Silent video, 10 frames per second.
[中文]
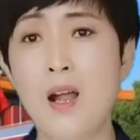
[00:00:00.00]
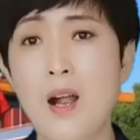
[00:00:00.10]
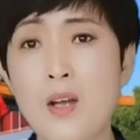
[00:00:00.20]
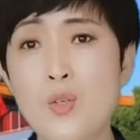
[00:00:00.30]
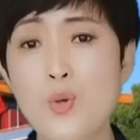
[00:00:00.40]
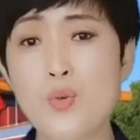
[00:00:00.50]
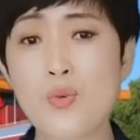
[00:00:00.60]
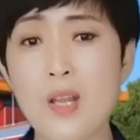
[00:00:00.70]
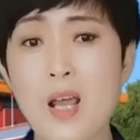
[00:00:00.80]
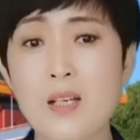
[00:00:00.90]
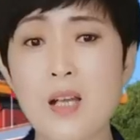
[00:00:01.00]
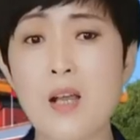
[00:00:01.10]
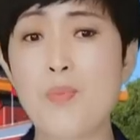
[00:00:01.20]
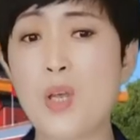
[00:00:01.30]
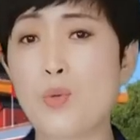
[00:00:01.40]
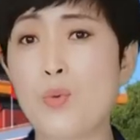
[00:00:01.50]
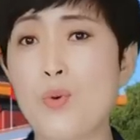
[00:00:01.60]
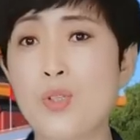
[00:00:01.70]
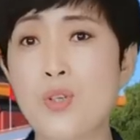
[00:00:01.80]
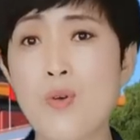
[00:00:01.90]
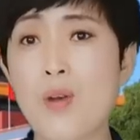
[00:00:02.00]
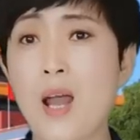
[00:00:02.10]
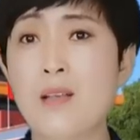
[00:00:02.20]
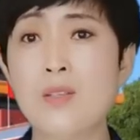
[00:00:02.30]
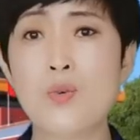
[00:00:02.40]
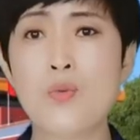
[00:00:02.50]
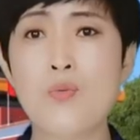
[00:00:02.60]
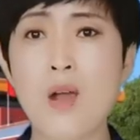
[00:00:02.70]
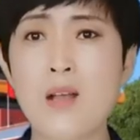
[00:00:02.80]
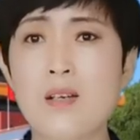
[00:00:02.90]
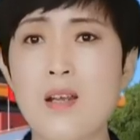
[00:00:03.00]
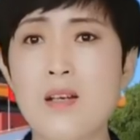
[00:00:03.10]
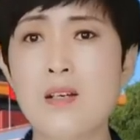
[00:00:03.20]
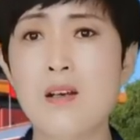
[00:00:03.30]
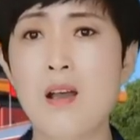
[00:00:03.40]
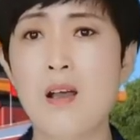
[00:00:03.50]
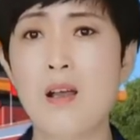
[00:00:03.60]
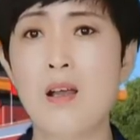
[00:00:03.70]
而去说呢这个病毒就来自于武汉实验室呢？